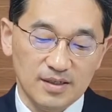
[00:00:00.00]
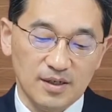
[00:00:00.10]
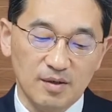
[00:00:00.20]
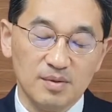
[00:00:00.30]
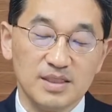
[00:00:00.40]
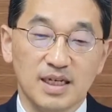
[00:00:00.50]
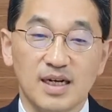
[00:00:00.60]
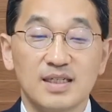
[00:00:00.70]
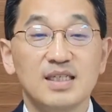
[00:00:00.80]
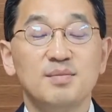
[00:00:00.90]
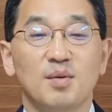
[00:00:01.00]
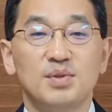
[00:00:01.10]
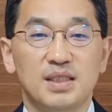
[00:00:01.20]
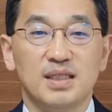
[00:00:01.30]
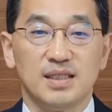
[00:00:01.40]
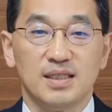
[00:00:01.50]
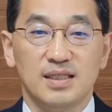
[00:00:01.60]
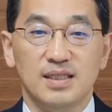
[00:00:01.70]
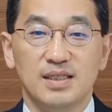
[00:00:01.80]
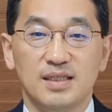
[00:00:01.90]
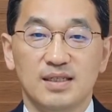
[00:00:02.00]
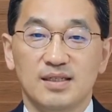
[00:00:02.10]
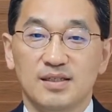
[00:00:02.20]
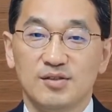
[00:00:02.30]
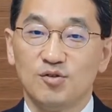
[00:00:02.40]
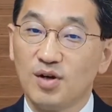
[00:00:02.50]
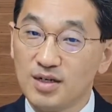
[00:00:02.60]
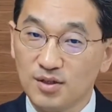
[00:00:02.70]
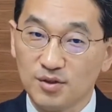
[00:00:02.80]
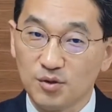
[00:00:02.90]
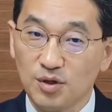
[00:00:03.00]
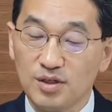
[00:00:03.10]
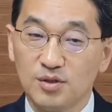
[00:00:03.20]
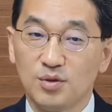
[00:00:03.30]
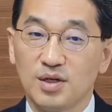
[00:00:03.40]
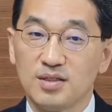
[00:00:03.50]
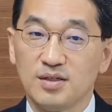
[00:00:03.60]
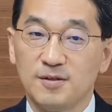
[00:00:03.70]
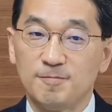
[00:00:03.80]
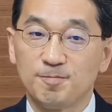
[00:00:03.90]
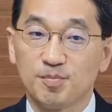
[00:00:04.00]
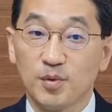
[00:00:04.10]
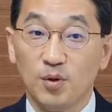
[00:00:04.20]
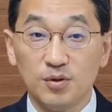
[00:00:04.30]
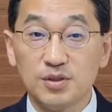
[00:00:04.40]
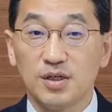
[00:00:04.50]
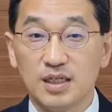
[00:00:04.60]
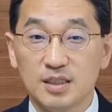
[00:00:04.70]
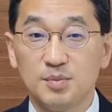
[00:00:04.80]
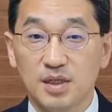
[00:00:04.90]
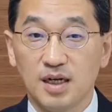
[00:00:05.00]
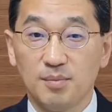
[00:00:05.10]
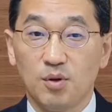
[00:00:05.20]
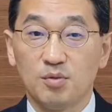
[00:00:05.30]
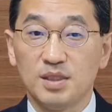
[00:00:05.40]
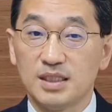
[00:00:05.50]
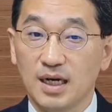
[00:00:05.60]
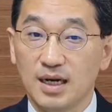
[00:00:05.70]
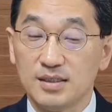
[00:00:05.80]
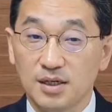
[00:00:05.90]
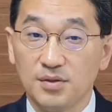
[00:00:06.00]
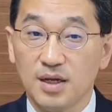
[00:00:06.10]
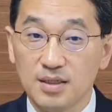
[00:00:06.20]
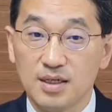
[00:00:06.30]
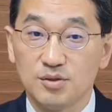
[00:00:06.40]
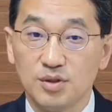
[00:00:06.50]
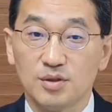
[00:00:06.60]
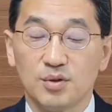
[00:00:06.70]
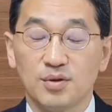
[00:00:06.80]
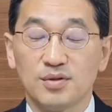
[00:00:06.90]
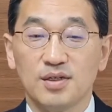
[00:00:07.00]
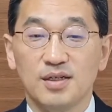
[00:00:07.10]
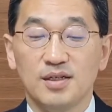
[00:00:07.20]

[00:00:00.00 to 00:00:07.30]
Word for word: 여러분 제가 끊임없이 이 주갈성교회를 통해서 온전한 십자가의 복음이 잘 전달될 수 있도록